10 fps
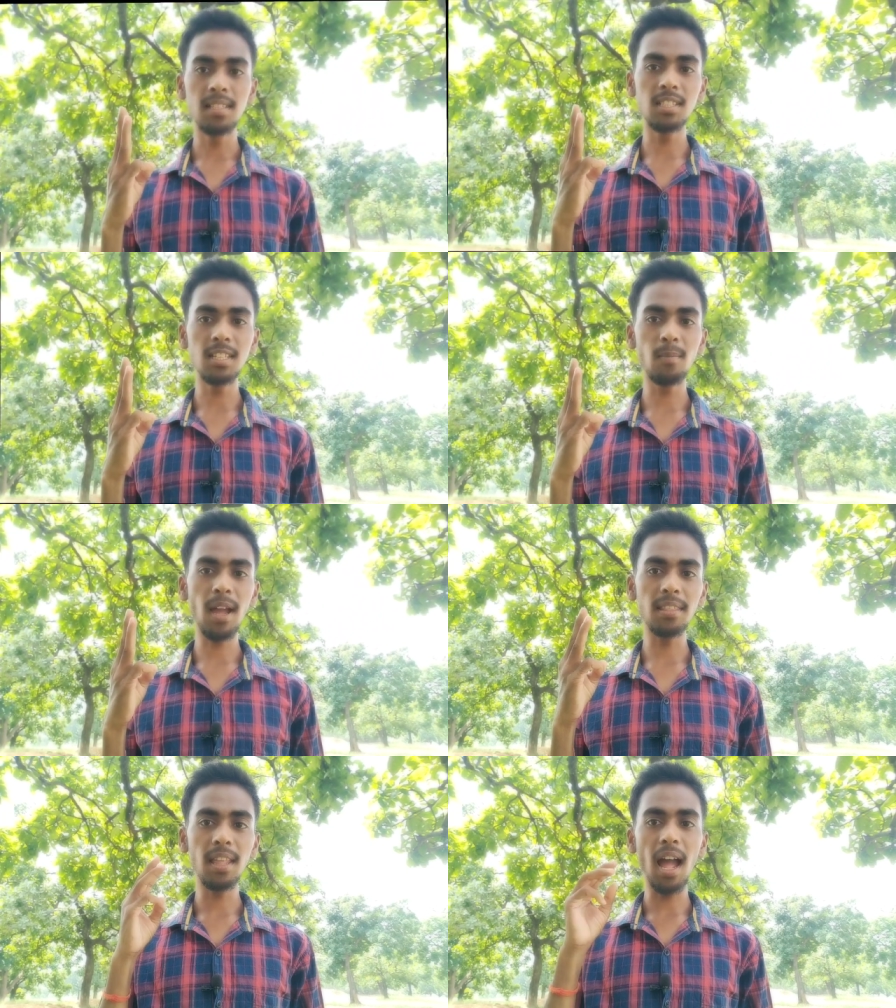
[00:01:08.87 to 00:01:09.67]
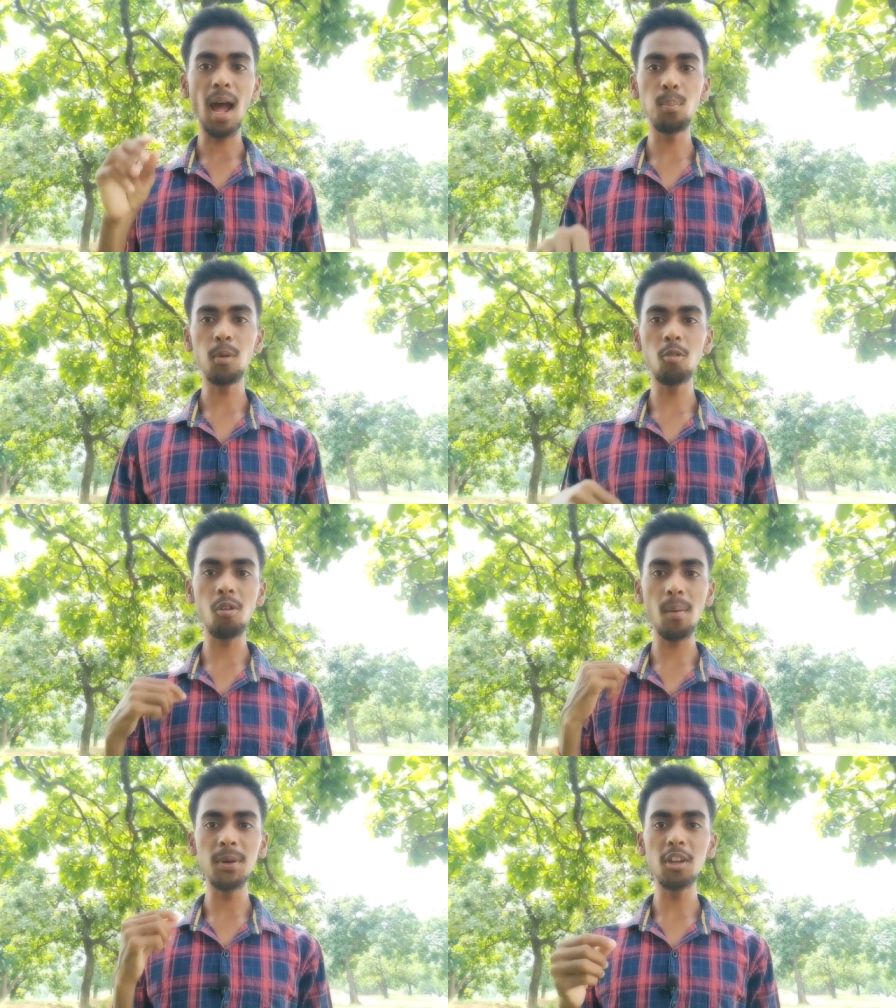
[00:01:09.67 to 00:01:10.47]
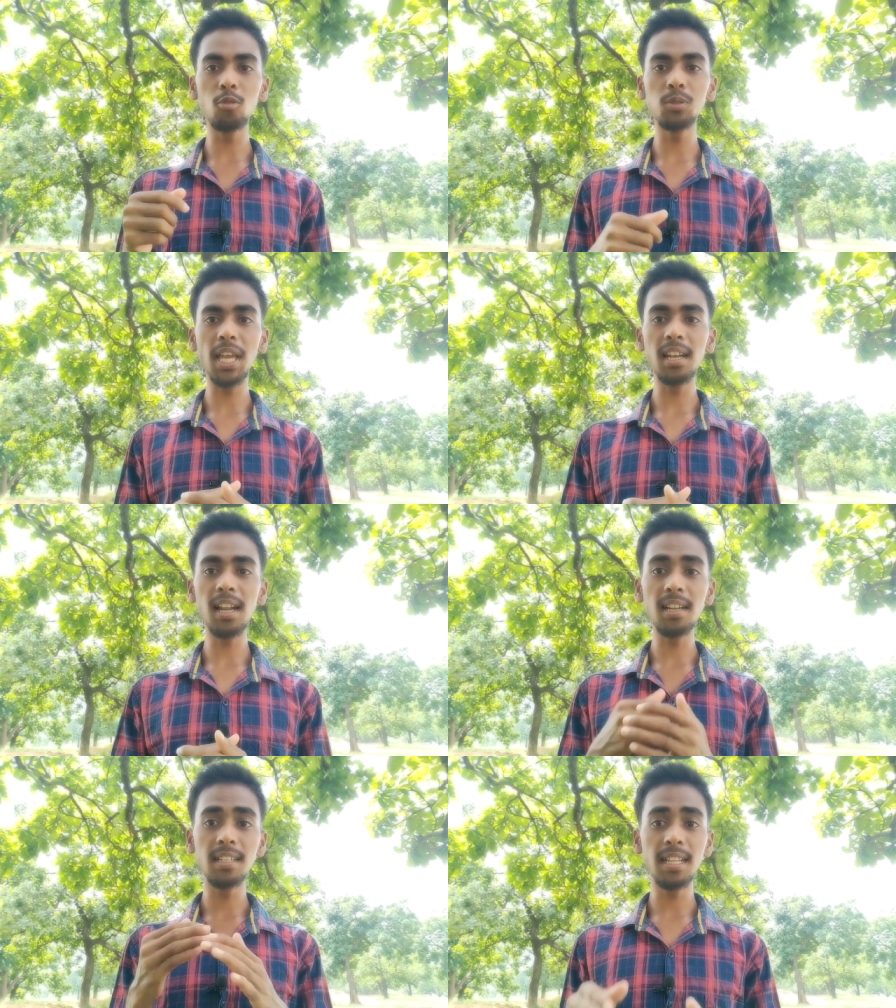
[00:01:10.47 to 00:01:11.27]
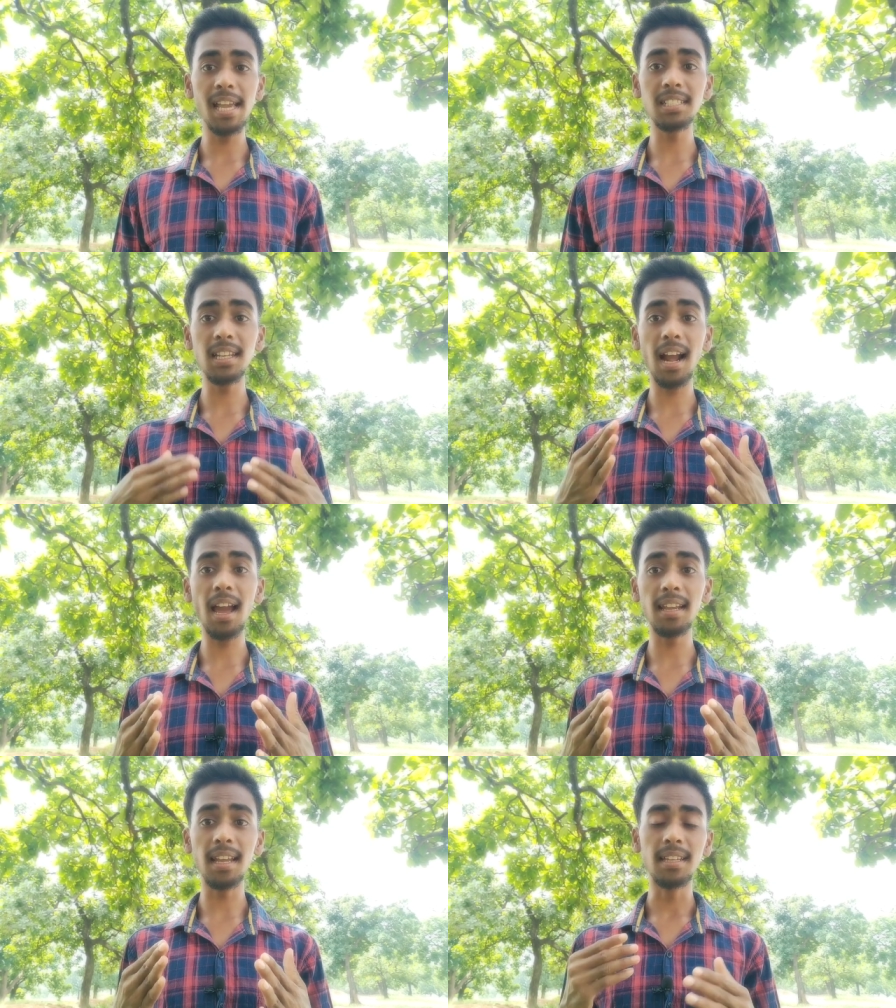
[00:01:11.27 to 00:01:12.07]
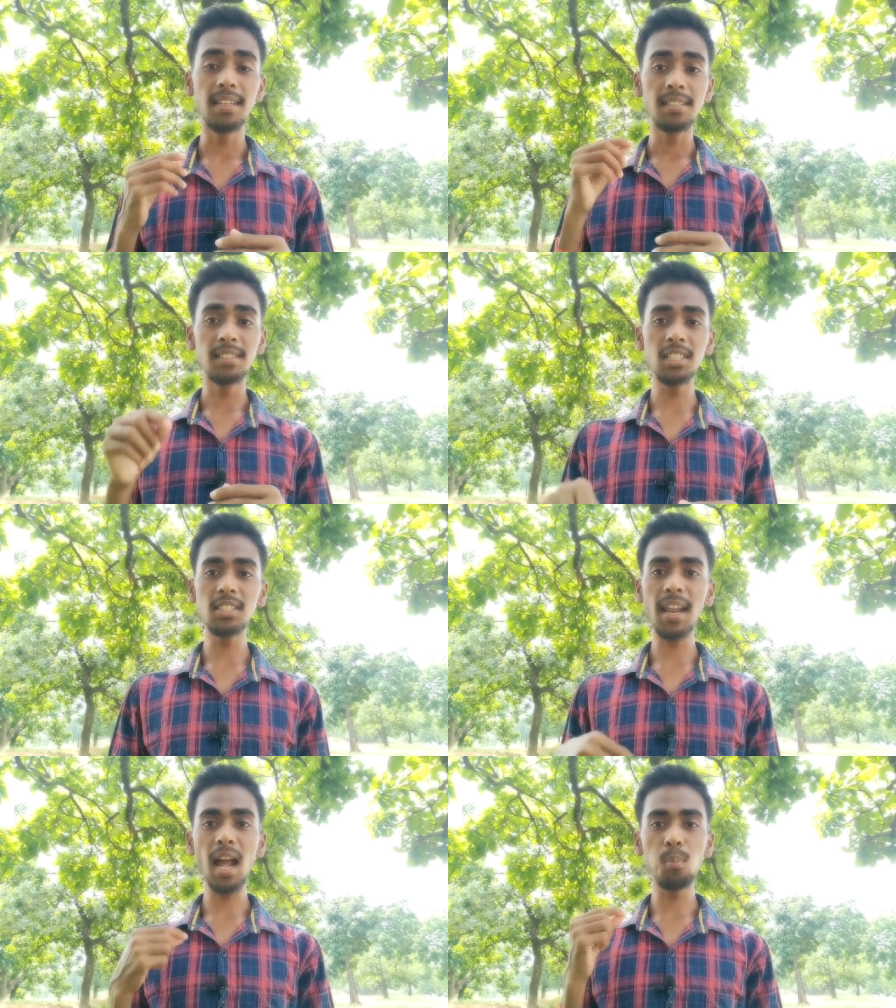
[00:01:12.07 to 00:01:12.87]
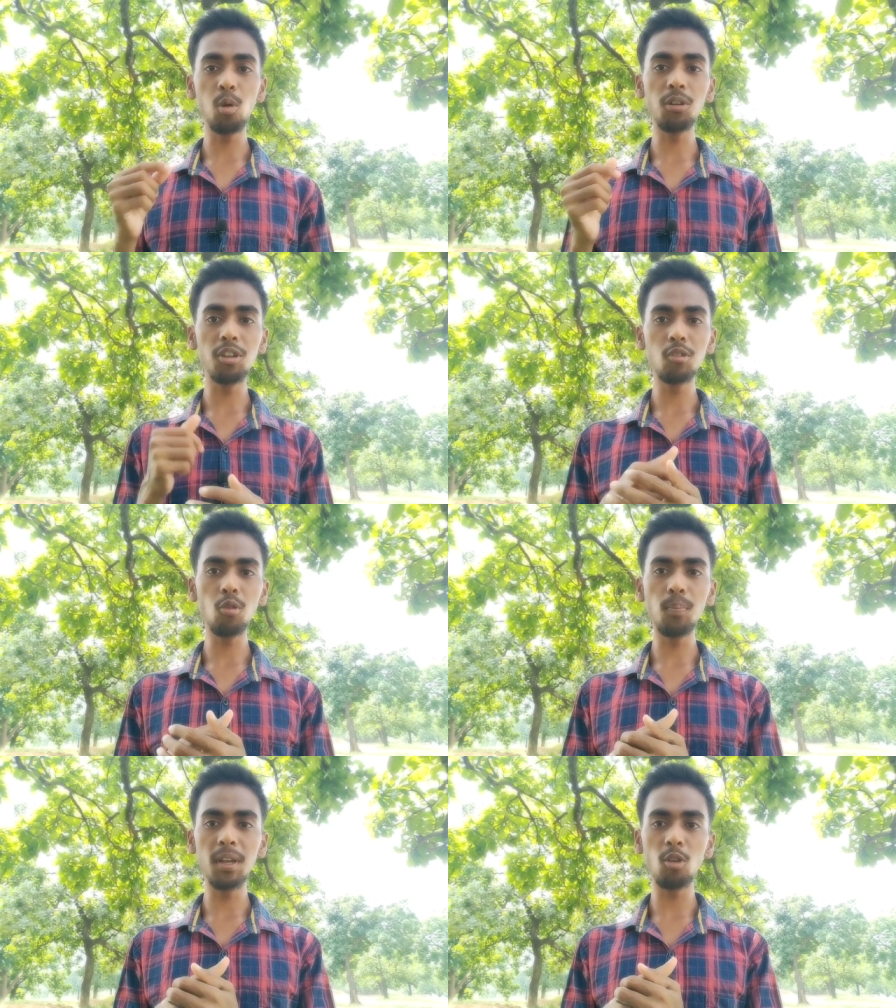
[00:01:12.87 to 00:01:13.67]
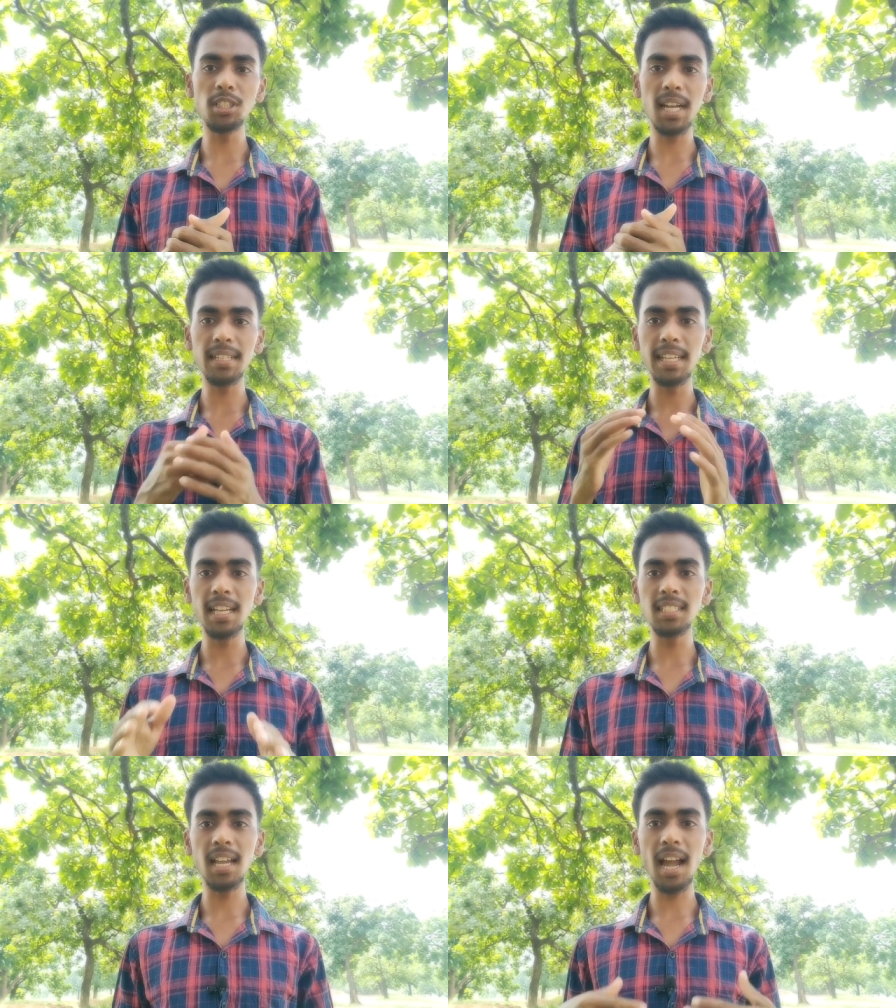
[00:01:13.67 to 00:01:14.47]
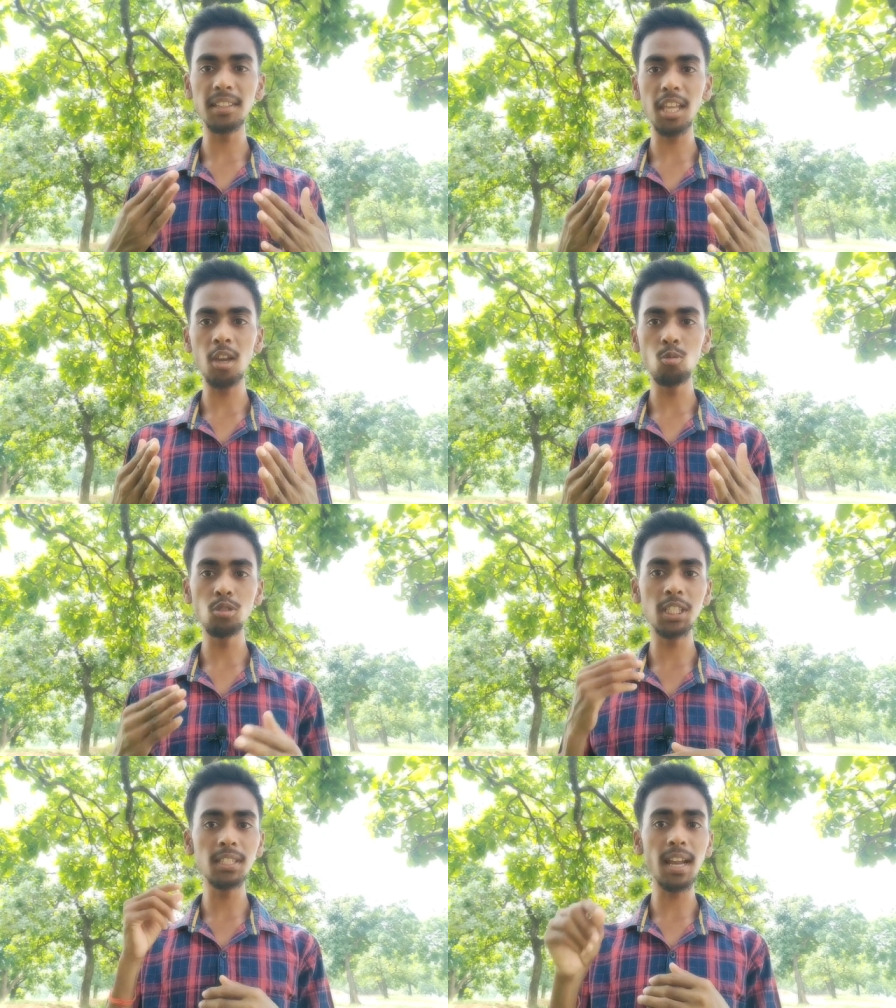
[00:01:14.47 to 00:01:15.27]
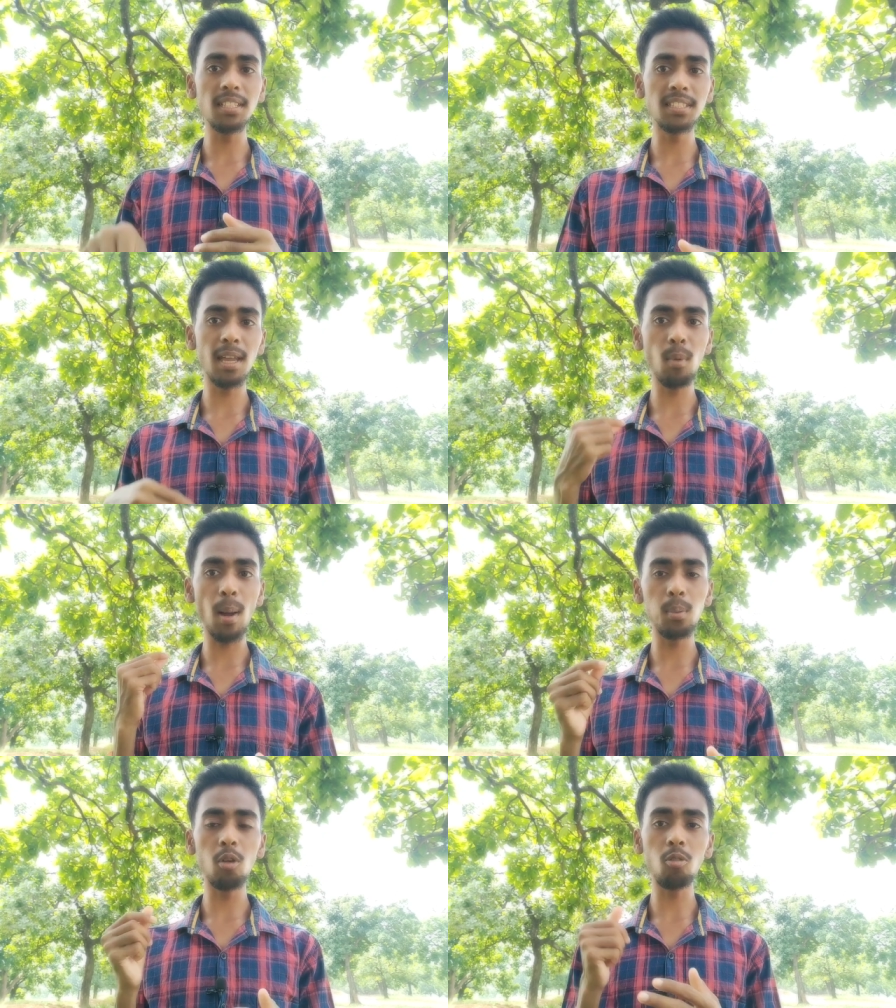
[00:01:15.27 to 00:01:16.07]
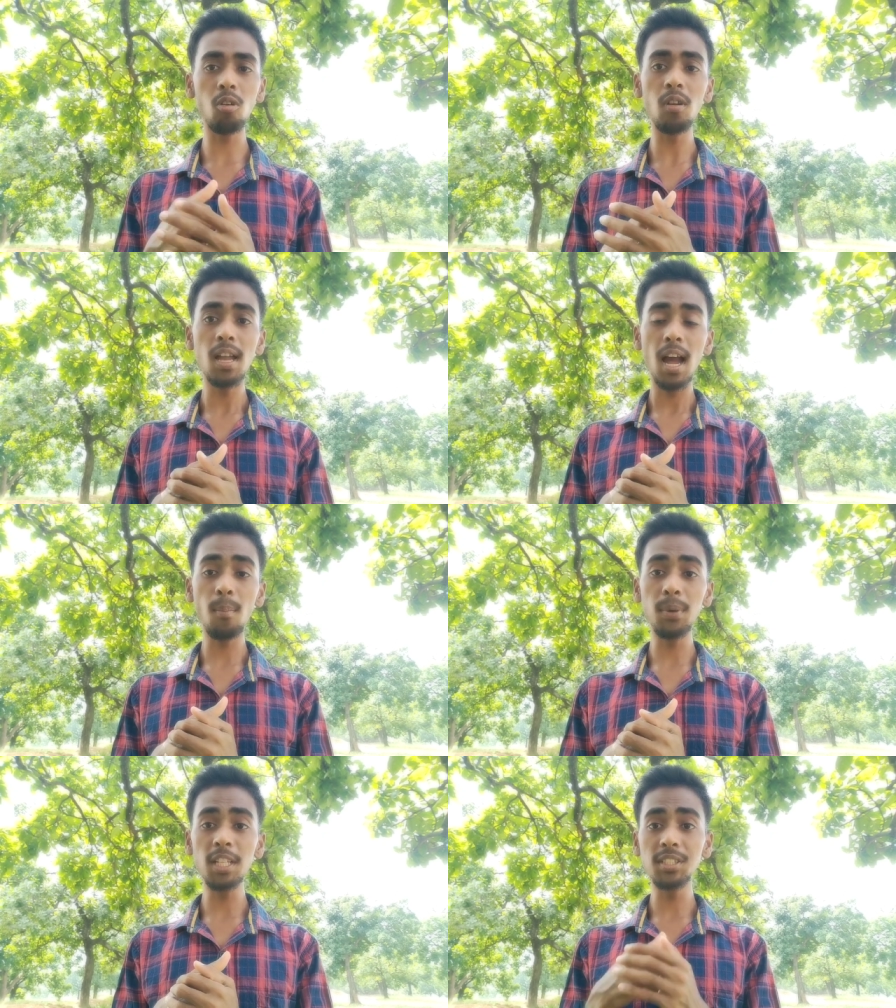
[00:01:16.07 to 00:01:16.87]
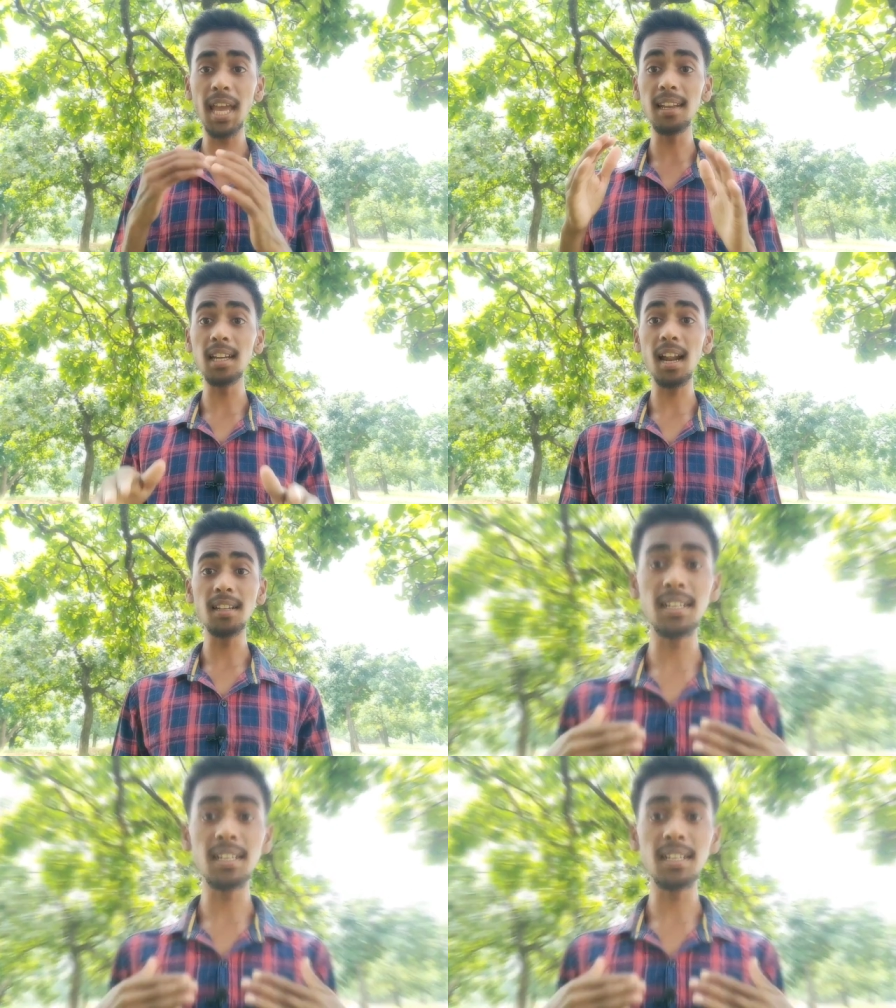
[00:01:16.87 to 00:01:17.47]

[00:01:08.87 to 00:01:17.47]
तीसरी बात आप लोग को अपने यूट्यूब चैनल का टैग्स लगाना है जिस तरह आप लोग यूट्यूब वीडियोज का टैग्स लगाते हैं उसी तरह सेम आप लोग को अपने चैनल का